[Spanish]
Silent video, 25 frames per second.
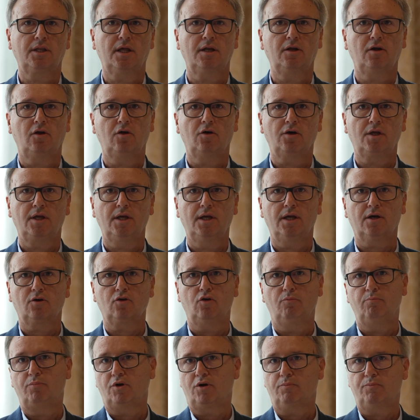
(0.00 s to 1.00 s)
tecnología
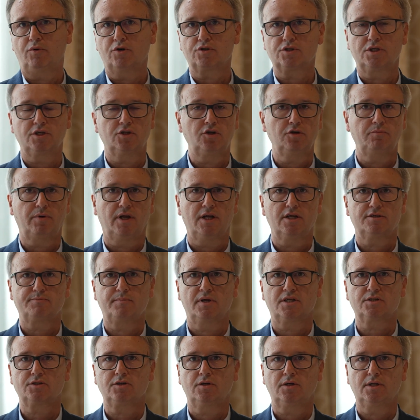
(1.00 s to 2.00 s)
con propósito y para las
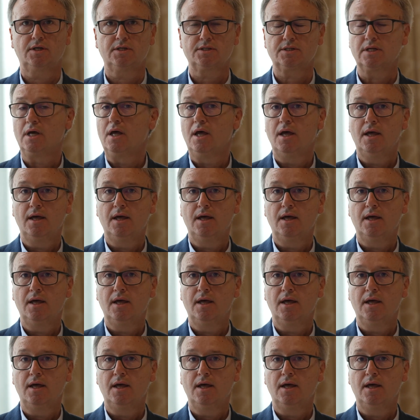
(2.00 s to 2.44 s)
personas,